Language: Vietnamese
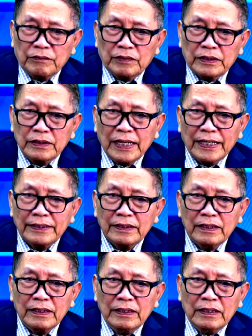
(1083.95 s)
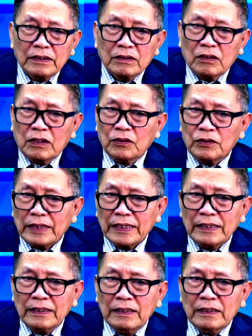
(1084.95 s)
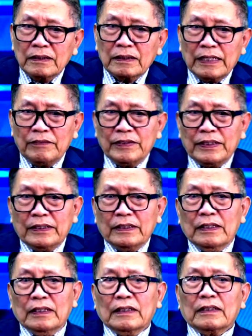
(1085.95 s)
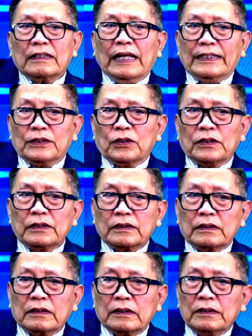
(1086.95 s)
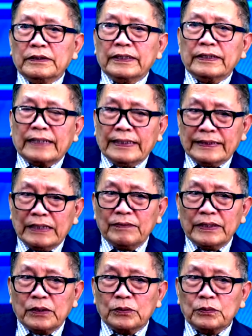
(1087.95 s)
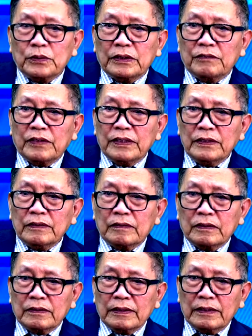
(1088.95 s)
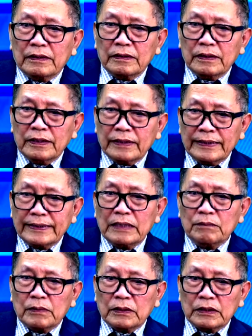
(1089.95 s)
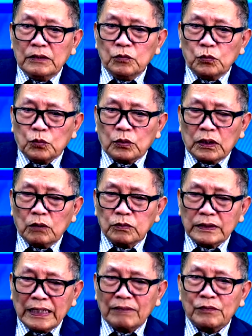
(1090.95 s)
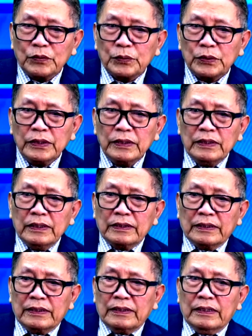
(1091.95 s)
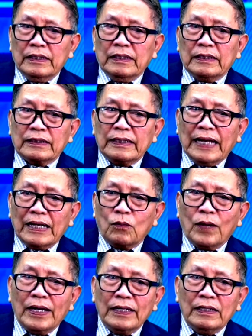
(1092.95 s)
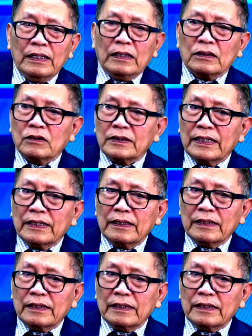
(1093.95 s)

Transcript: và thứ hai nữa là nó đắt thay vì để cho cái tư nhân cạnh tranh với nhau thì với cái tự tại tư nhân cạnh tranh mà chính phủ không xen vô đó thì cái hàng hóa nó sẽ